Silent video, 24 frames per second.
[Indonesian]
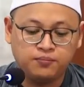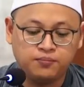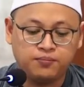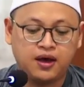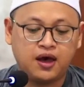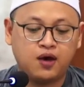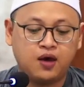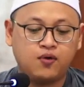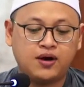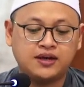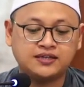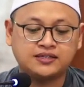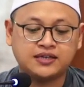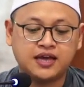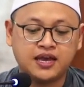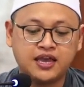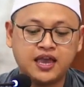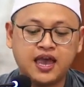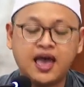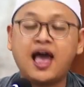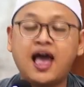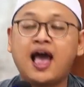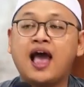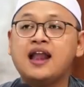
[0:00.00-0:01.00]

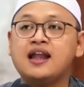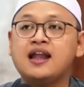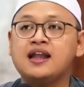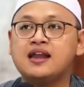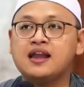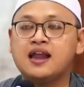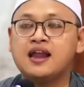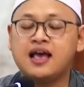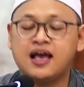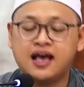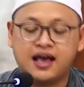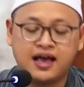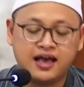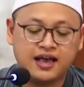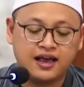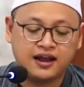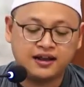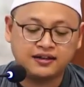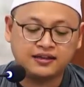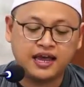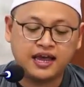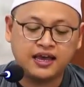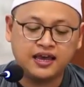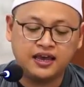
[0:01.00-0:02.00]
bahwasanya
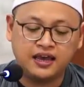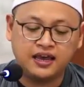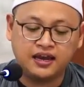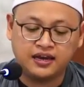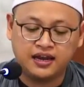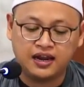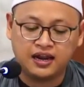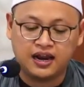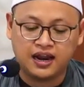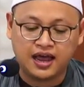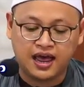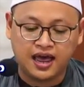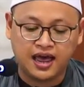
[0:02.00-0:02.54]
annahatainil